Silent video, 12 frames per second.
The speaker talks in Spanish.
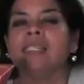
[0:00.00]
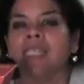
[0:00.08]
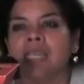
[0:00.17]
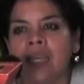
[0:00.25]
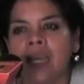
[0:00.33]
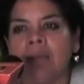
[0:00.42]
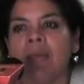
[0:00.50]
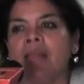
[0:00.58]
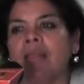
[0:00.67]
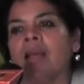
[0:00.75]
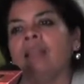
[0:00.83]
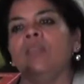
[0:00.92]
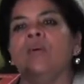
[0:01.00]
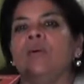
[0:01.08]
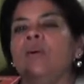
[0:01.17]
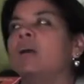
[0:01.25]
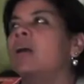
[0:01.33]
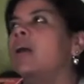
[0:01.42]
siga
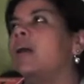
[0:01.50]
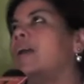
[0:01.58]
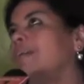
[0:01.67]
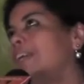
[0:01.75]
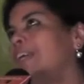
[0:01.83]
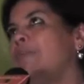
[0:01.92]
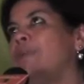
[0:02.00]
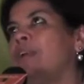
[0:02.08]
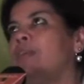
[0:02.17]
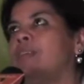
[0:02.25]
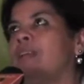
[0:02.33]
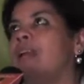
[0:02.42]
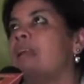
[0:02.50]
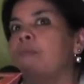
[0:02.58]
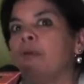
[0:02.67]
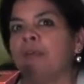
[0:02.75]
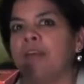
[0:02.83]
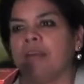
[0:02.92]
mandando y bueno, así en
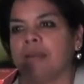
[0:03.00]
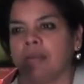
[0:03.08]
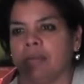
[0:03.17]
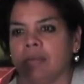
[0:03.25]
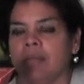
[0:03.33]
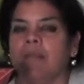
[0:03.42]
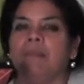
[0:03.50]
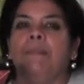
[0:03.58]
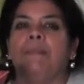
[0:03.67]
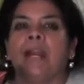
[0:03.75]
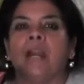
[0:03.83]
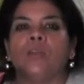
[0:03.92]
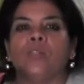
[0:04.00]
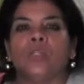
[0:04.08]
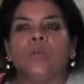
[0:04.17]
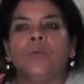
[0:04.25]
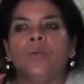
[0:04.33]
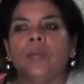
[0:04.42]
el poder para
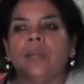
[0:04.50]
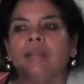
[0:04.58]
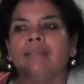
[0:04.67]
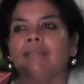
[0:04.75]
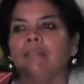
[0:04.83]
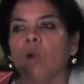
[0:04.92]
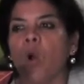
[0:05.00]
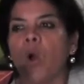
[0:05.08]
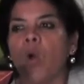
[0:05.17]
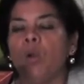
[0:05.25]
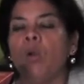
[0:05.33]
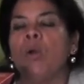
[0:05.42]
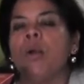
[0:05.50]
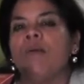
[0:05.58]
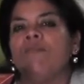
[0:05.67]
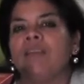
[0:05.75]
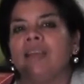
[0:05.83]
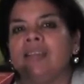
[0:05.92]
nosotros vivir con
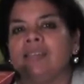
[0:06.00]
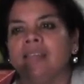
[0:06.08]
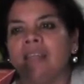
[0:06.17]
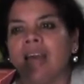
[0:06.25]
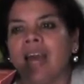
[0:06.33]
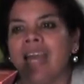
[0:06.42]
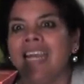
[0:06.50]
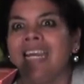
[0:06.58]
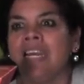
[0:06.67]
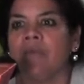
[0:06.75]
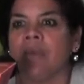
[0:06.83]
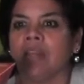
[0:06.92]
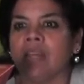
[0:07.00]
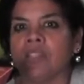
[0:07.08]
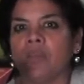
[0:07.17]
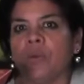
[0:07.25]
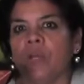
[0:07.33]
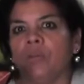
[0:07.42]
felicidad y
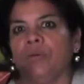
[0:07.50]
libertad sobre